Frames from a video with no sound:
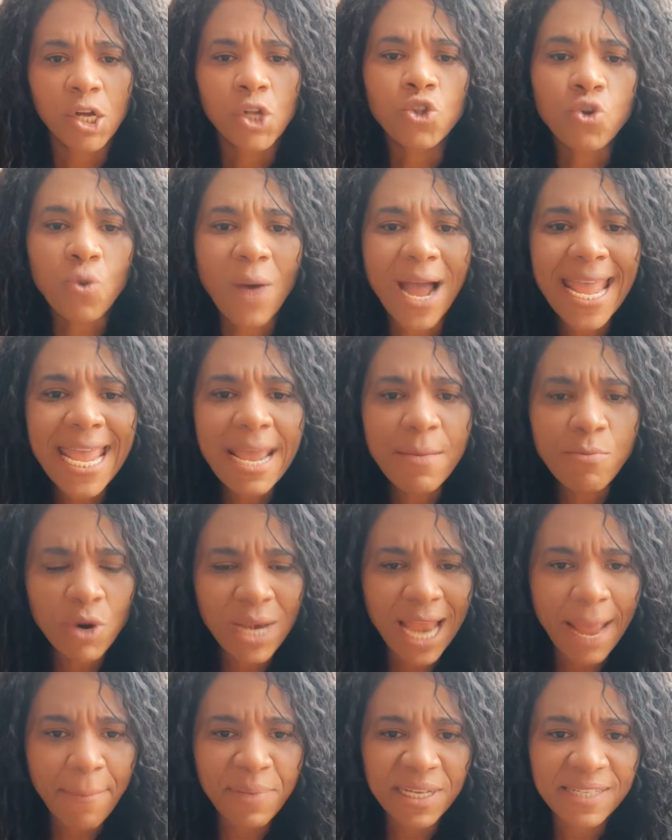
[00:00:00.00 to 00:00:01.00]
Tu aí,
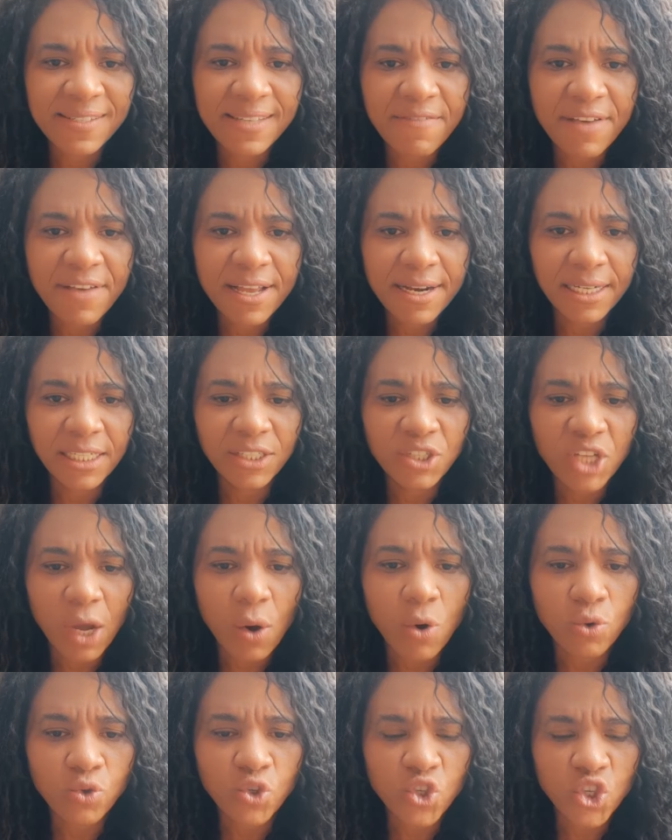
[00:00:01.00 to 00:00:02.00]
mulher perseverante, é
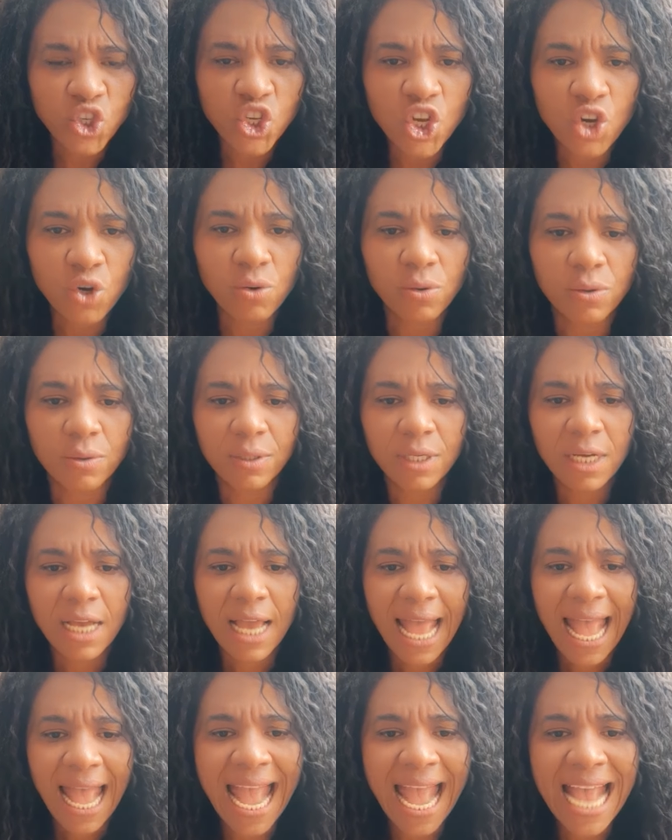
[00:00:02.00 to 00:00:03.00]
contigo.
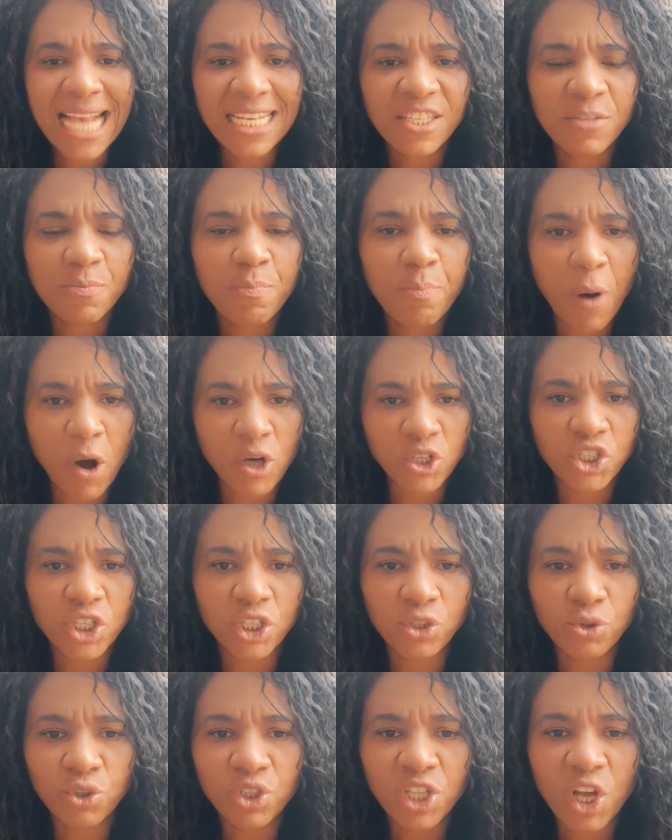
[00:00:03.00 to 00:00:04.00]
É
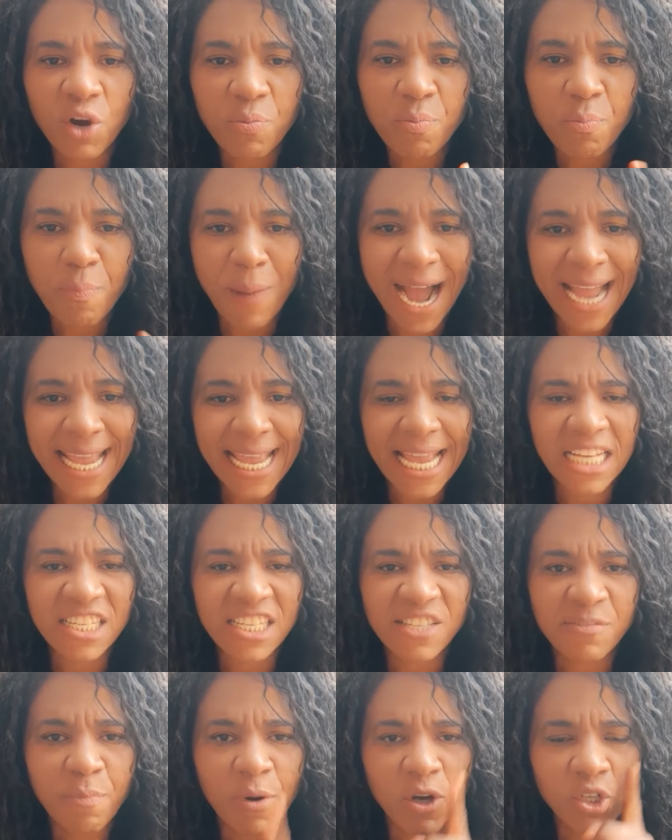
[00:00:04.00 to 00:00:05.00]
resposta do teu Pai, é
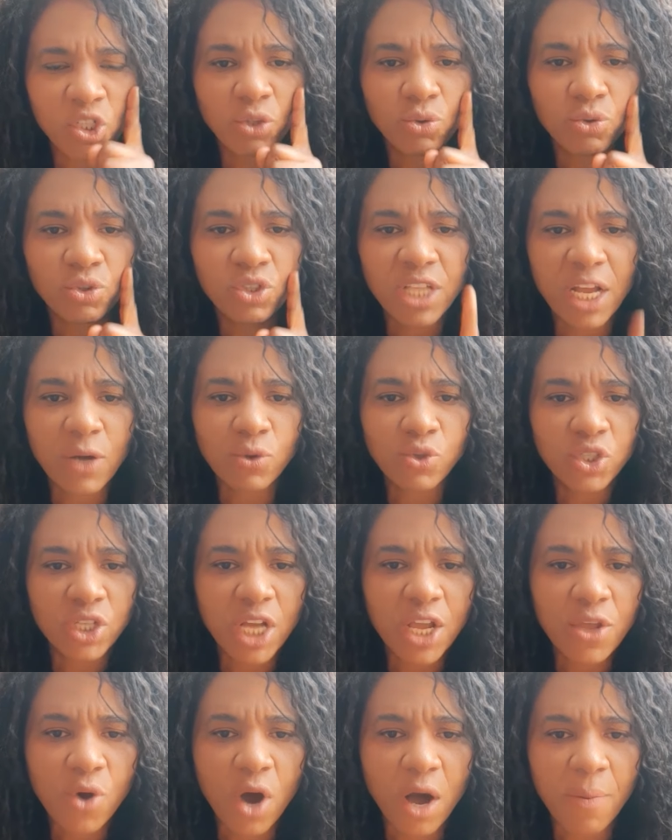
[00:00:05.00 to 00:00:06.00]
resposta do teu
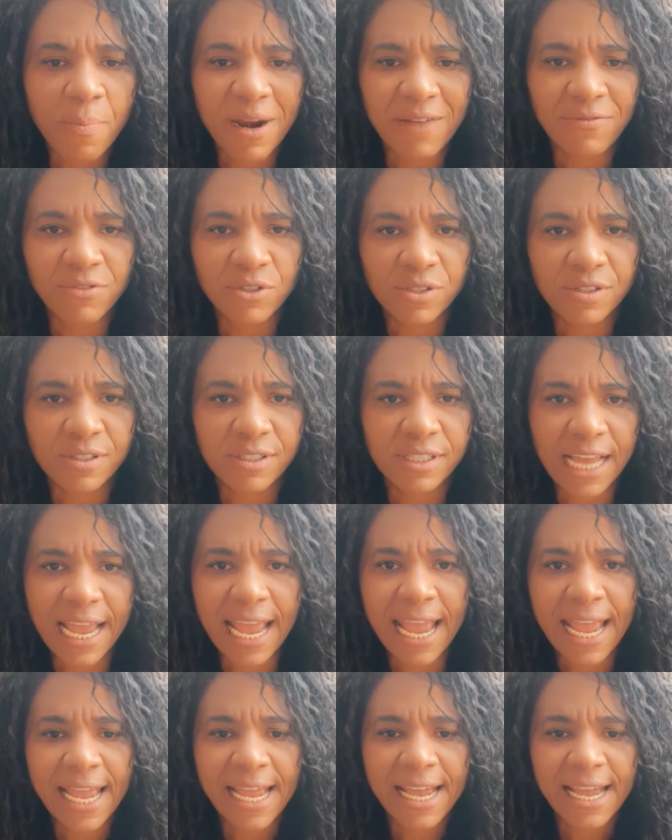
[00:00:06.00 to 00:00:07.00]
Senhor para
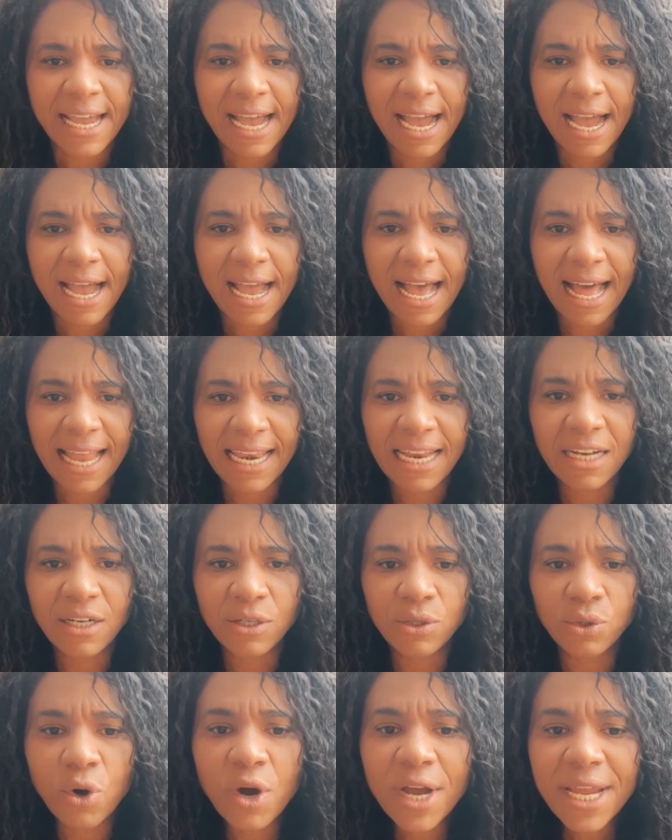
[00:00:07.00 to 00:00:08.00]
você.
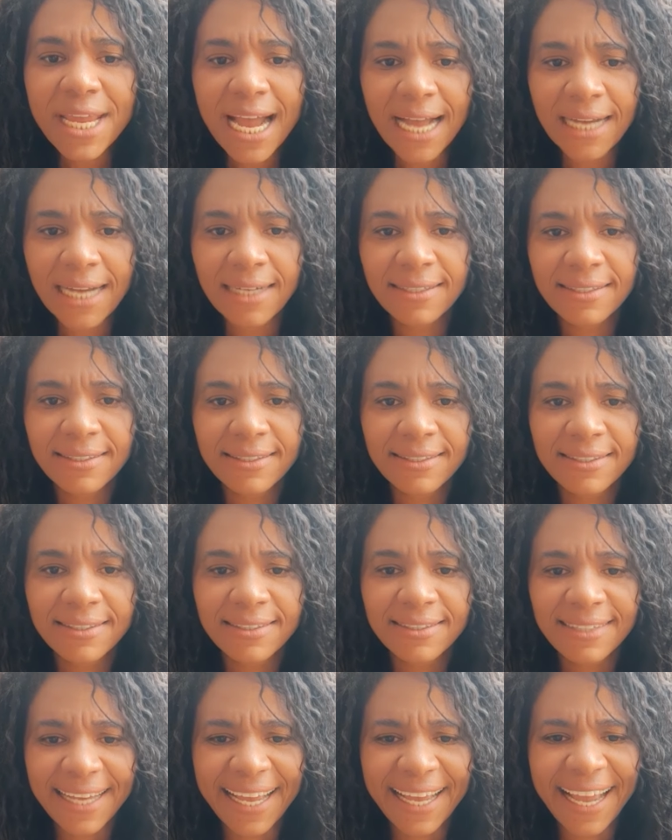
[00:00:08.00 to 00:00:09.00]
Aleluia!
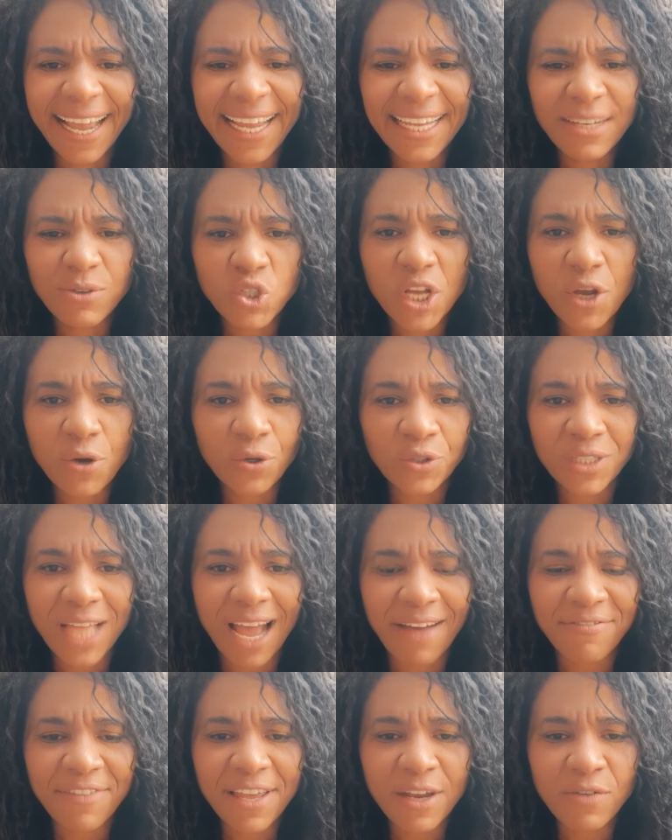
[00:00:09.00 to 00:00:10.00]
Ei, o Senhor
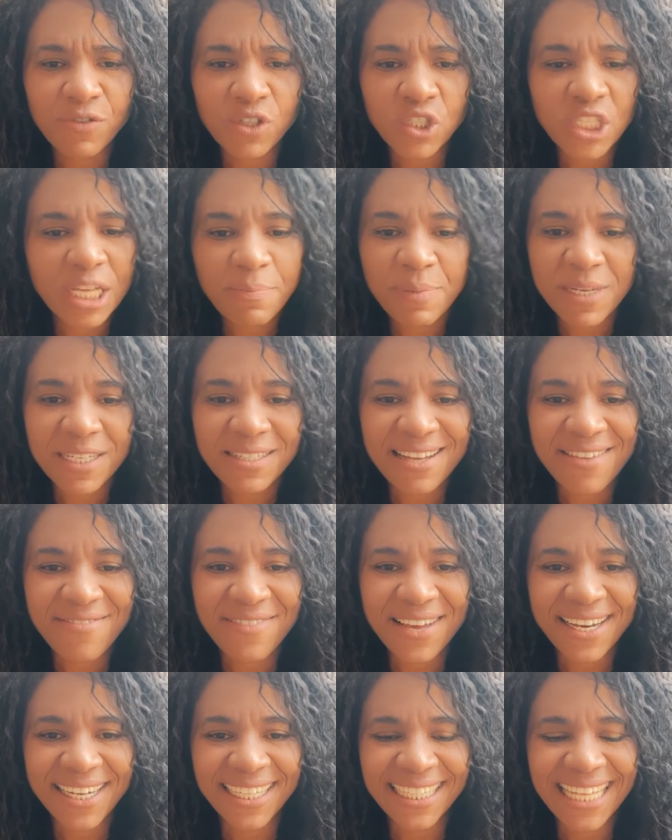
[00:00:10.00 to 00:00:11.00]
está vendo você
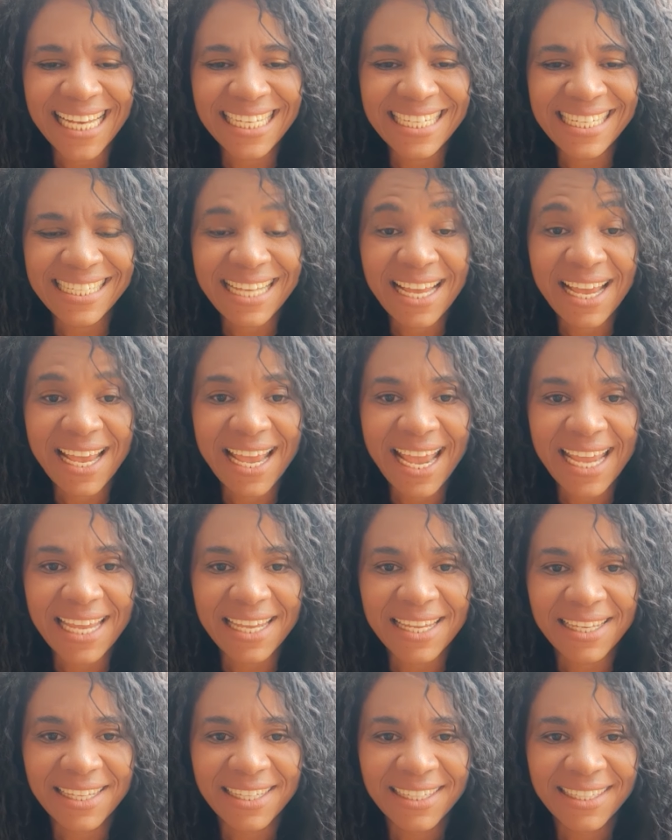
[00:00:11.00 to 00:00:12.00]
perseverando. Ele diz:
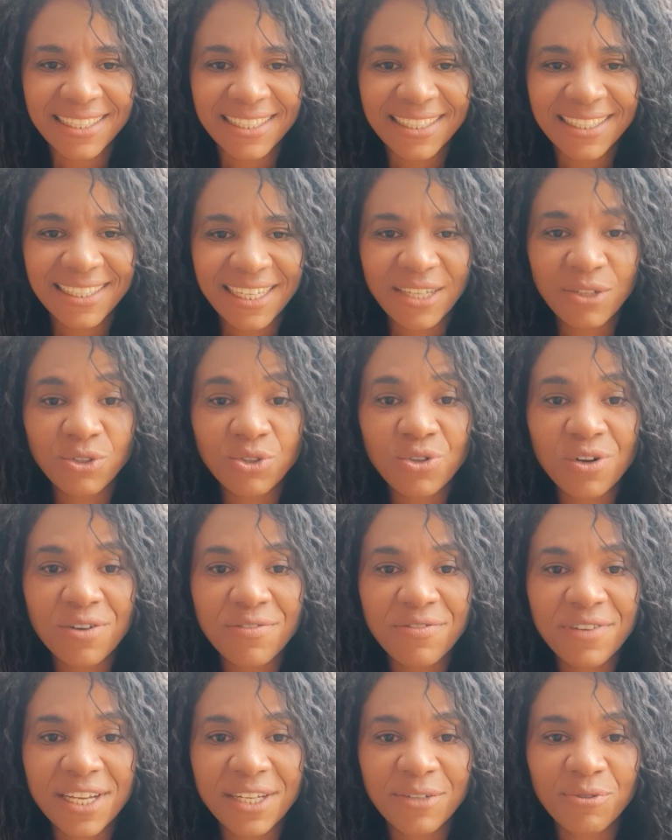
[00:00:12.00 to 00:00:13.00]
Ei, eu
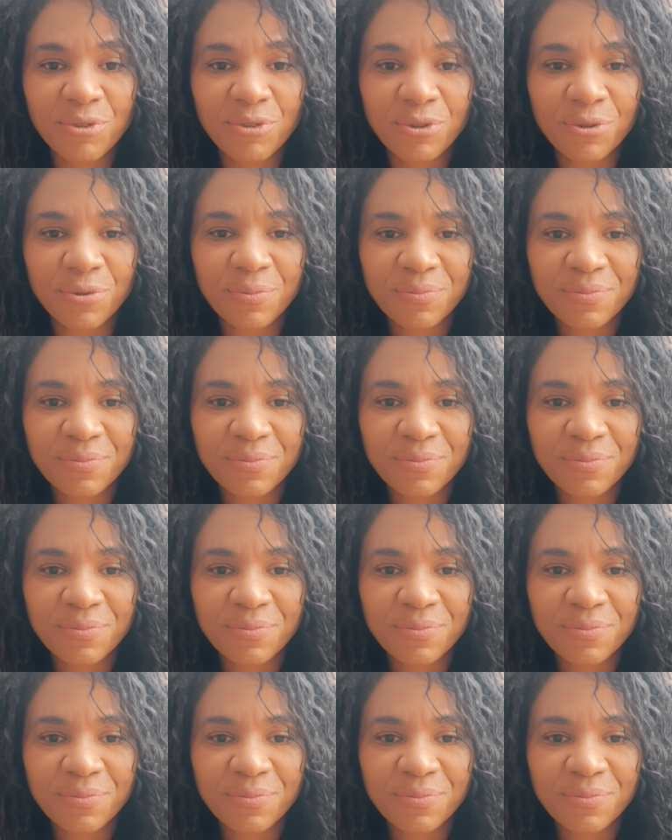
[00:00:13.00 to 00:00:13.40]
estou vendo.